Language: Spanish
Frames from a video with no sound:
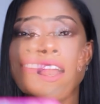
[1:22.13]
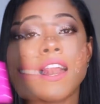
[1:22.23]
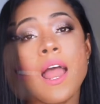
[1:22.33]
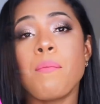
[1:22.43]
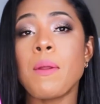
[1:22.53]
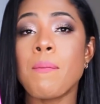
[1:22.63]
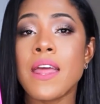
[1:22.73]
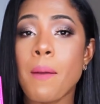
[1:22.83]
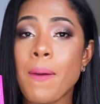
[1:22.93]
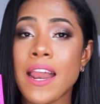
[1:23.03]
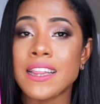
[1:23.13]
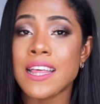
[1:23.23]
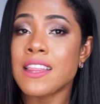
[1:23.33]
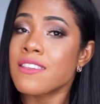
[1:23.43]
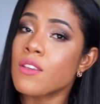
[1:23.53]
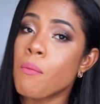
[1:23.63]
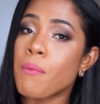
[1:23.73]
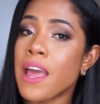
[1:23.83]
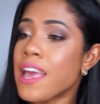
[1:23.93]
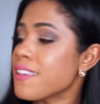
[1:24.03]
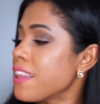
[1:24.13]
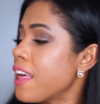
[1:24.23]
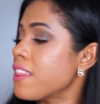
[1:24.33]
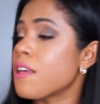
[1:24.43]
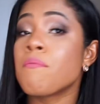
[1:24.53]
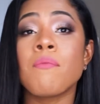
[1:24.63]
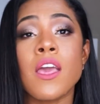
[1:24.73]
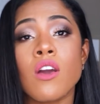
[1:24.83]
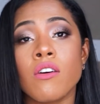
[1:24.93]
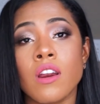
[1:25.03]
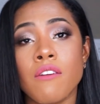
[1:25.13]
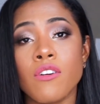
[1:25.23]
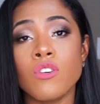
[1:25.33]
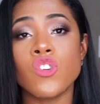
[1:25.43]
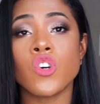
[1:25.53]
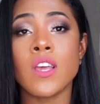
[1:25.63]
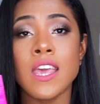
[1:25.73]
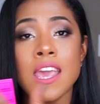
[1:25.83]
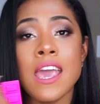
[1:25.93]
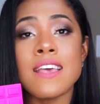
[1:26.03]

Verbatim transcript: La primera paleta de sombra es la de Makeup Revolution y